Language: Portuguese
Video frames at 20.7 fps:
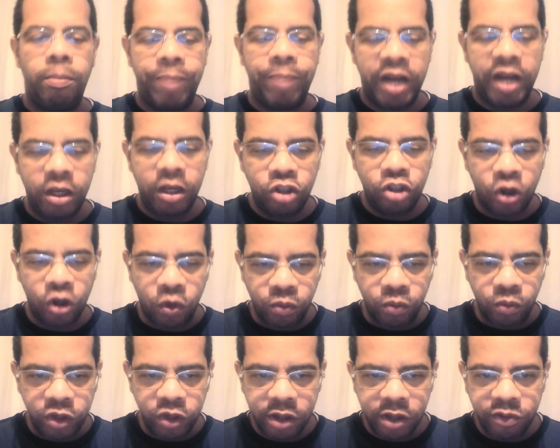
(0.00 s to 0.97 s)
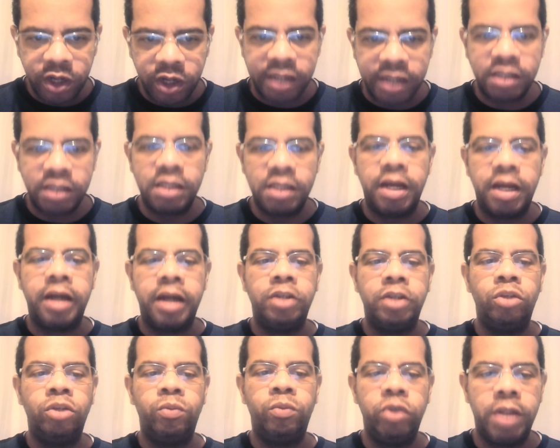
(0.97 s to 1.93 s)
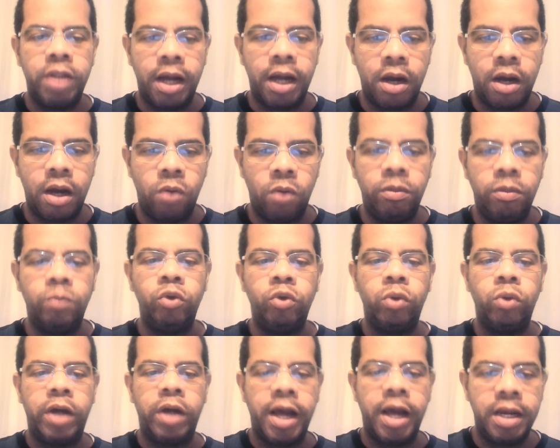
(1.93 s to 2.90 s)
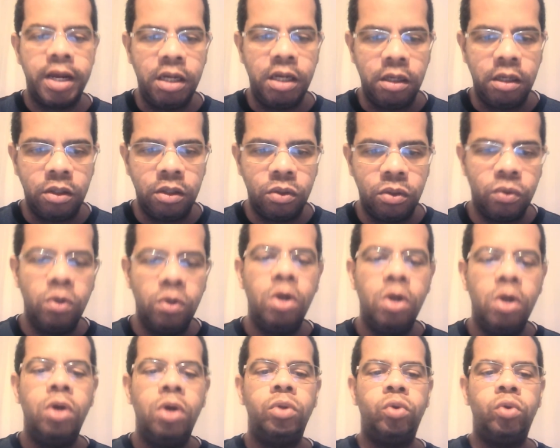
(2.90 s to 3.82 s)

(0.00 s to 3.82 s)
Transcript: Preencha com muita veracidade, muita calma e muito carinho